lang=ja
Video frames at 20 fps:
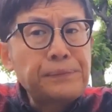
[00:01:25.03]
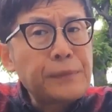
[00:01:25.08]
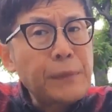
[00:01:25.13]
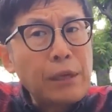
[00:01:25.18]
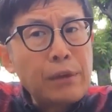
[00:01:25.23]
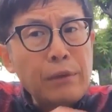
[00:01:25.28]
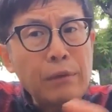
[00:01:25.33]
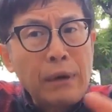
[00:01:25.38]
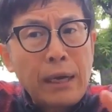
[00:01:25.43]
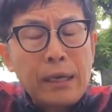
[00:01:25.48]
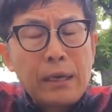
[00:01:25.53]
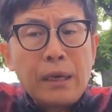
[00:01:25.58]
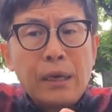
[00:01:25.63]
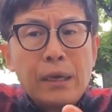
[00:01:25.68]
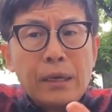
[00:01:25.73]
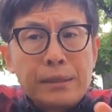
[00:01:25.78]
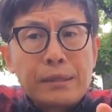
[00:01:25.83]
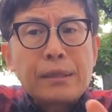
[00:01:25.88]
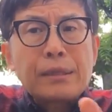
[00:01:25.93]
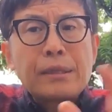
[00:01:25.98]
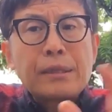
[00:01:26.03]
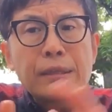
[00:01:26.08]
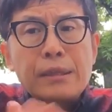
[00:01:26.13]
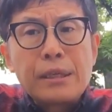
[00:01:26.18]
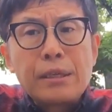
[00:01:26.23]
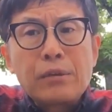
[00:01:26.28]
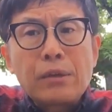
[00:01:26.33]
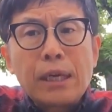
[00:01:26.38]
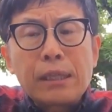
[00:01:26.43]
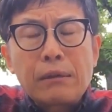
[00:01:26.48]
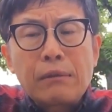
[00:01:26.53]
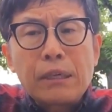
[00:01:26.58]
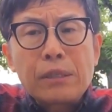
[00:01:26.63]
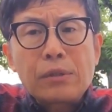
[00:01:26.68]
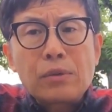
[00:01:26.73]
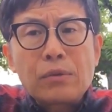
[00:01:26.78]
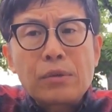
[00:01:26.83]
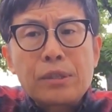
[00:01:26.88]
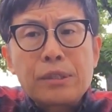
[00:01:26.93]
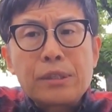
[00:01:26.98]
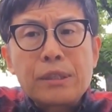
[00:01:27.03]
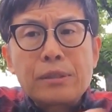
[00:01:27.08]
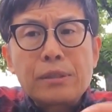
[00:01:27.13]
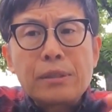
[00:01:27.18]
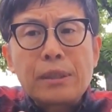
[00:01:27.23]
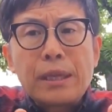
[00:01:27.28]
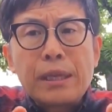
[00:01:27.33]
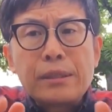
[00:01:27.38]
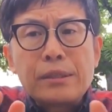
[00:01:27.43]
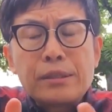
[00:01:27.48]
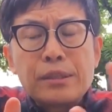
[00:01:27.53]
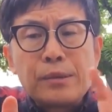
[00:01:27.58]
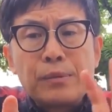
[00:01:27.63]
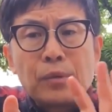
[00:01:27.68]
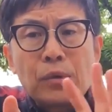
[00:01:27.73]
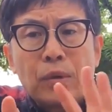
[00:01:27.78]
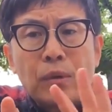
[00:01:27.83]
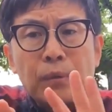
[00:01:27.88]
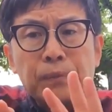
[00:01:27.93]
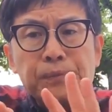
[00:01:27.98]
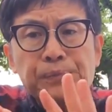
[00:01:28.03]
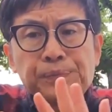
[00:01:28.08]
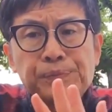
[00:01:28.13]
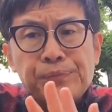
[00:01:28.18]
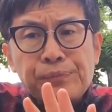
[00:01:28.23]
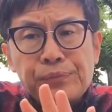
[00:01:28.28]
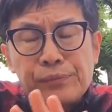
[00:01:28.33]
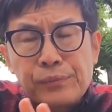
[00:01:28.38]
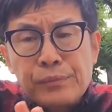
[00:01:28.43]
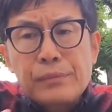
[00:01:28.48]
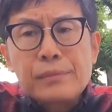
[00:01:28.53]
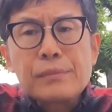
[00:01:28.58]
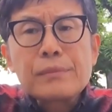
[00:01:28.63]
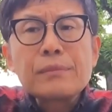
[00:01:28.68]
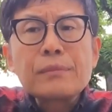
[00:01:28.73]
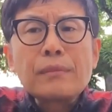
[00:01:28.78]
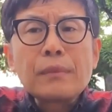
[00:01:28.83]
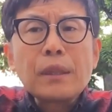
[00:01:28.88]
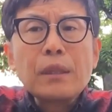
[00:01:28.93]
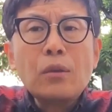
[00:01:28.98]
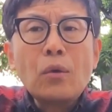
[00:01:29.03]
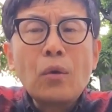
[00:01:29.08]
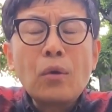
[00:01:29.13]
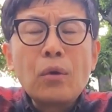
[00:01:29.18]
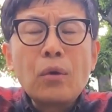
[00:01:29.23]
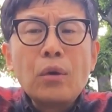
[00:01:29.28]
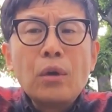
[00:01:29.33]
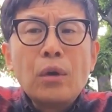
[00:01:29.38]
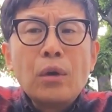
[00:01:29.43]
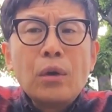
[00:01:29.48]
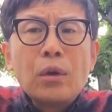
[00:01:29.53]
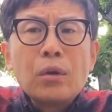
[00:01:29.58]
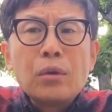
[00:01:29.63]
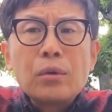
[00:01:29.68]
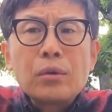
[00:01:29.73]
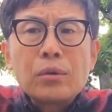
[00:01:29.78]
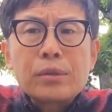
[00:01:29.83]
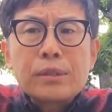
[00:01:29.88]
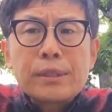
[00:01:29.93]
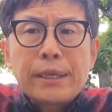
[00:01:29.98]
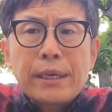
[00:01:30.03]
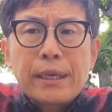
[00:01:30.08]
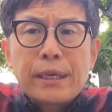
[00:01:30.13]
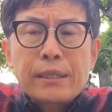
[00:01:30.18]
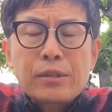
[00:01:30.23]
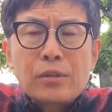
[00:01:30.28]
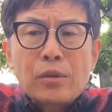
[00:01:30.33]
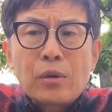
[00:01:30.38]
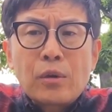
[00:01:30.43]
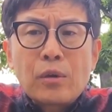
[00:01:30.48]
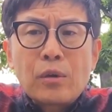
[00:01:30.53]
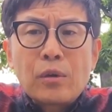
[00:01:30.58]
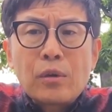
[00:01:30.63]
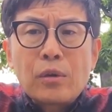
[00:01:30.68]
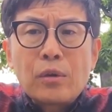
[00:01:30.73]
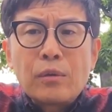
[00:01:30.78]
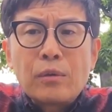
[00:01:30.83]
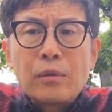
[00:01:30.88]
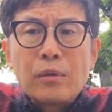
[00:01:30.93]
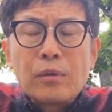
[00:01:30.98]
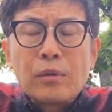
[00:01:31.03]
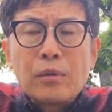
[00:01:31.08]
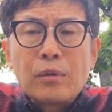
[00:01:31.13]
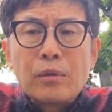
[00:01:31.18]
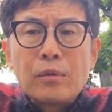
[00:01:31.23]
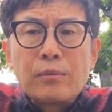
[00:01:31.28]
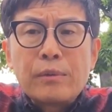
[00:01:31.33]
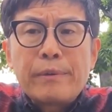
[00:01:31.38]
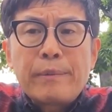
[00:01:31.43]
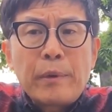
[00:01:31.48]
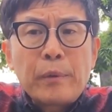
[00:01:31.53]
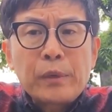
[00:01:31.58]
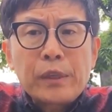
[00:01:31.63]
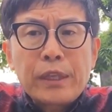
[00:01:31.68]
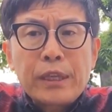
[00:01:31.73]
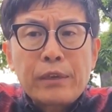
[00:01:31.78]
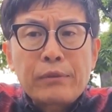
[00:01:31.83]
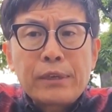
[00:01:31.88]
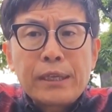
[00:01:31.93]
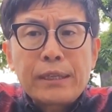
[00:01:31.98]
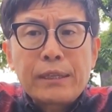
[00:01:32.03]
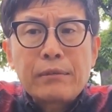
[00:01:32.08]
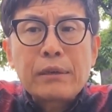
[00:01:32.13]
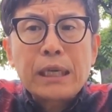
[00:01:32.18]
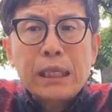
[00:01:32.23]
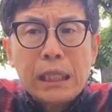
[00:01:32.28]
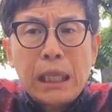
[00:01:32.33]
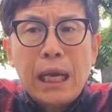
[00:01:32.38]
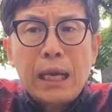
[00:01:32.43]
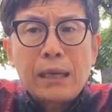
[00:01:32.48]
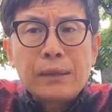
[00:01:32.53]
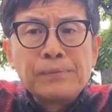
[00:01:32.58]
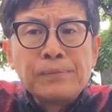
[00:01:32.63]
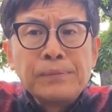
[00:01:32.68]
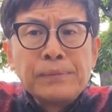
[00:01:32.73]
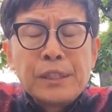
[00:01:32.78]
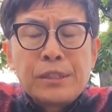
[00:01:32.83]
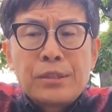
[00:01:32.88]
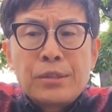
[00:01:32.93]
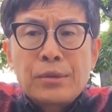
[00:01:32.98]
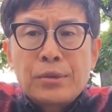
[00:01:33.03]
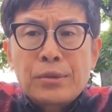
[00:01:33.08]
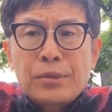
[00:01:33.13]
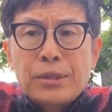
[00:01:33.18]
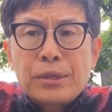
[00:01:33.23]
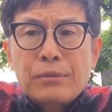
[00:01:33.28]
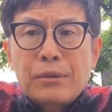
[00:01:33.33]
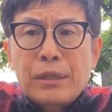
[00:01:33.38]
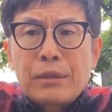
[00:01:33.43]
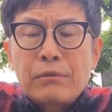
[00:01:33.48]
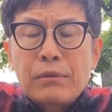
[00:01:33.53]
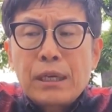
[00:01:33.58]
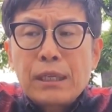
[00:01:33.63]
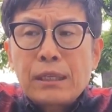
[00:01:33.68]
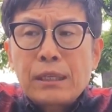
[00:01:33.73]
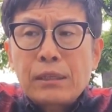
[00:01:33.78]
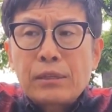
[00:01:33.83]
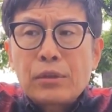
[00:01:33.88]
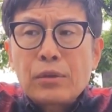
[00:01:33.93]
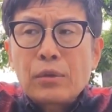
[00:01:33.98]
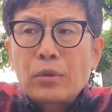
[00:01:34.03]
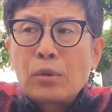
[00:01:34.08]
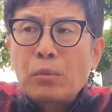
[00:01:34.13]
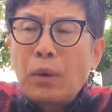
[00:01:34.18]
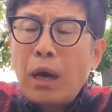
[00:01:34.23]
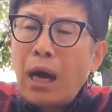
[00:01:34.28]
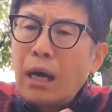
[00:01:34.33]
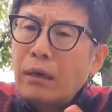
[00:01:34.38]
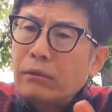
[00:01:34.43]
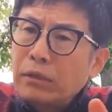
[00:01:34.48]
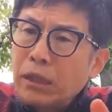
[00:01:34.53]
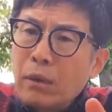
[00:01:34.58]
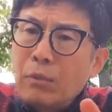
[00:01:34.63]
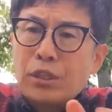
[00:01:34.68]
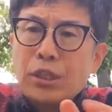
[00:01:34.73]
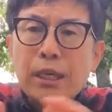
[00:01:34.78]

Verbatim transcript: あるいは施設にいる方はその施設で自分の生活を見守ってくれている方、指導してくれている方ということもあるかも